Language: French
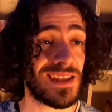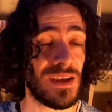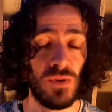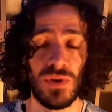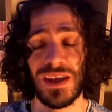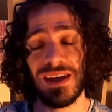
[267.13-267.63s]

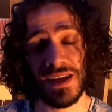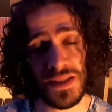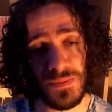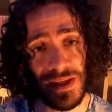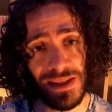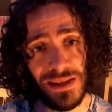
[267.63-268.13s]
quelqu'un de très
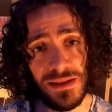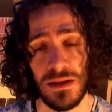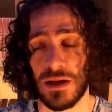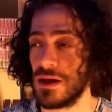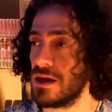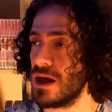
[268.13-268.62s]

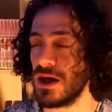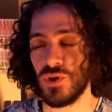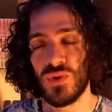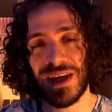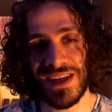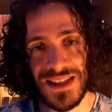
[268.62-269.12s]
respecté et
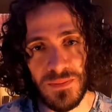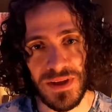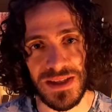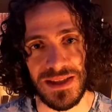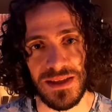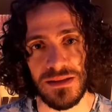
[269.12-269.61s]
de très
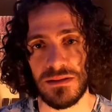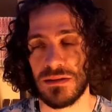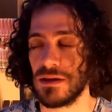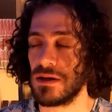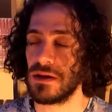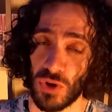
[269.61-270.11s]
apprécié
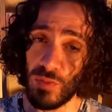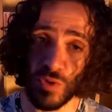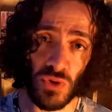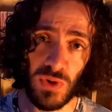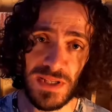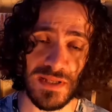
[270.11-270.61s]
dans le
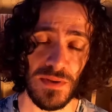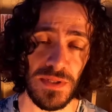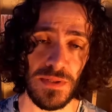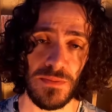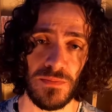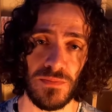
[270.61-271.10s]
monde de la science.